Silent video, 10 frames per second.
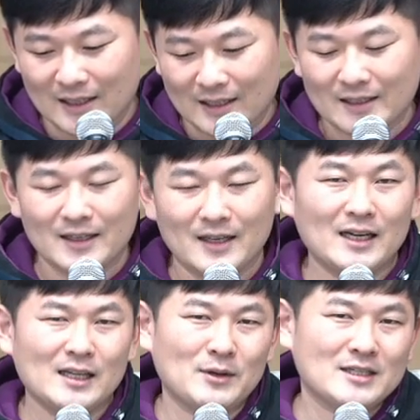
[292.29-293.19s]
그
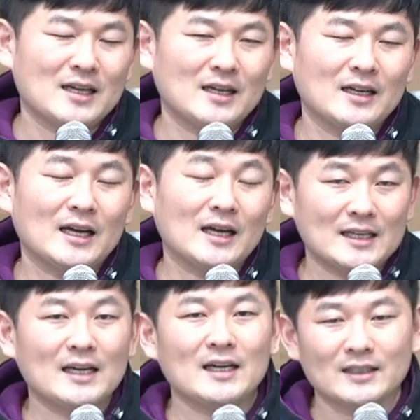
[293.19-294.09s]
하나님의 사,
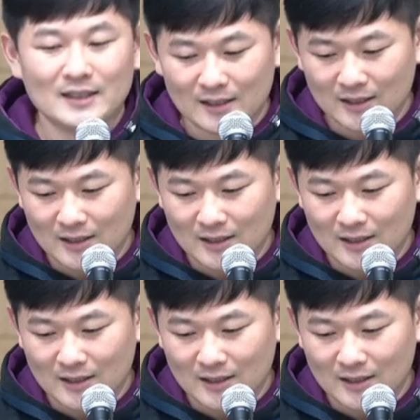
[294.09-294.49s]
랑을